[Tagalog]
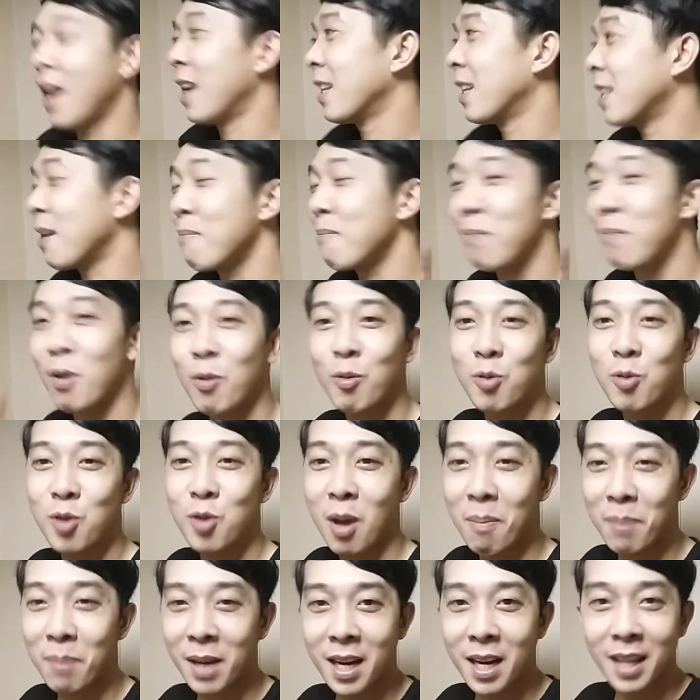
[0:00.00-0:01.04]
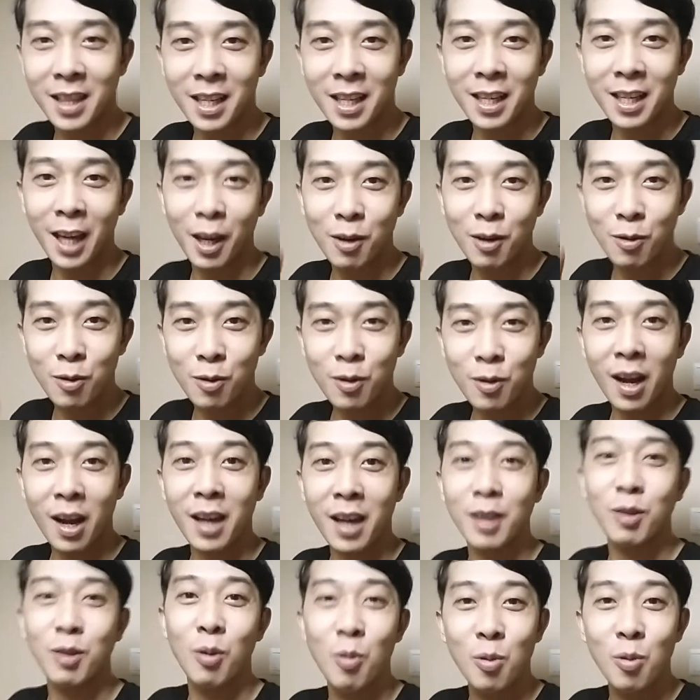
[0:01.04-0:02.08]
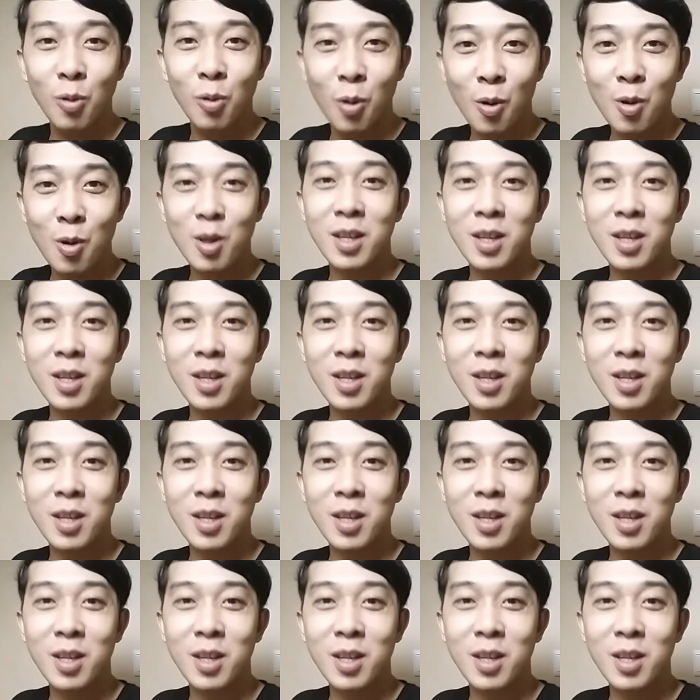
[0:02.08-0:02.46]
At ang pag-uusapan natin ngayon ay tungkol